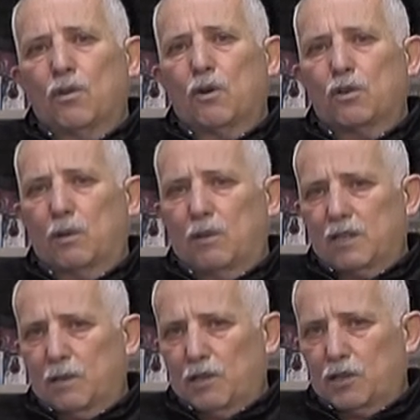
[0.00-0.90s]
Yoksa
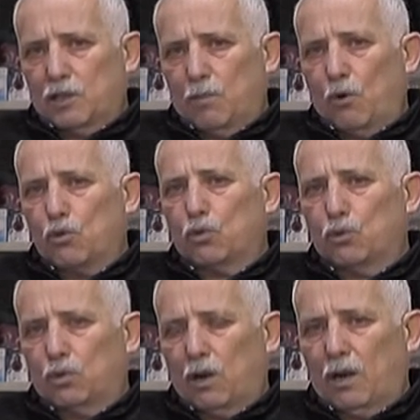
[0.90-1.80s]
masa başında boş
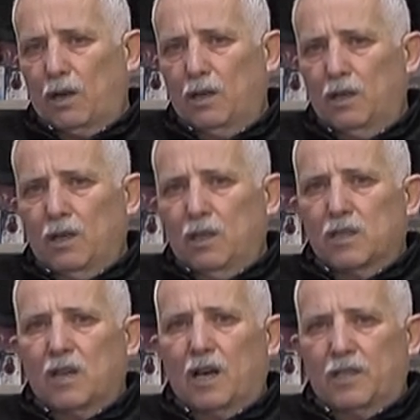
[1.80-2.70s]
oturarak
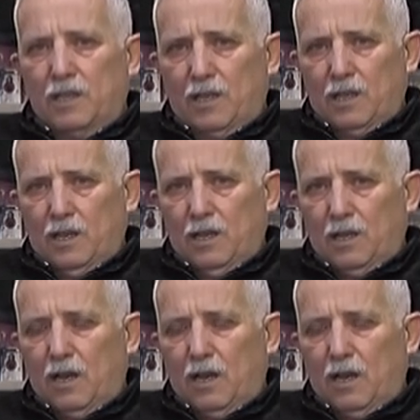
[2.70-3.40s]
sadece e,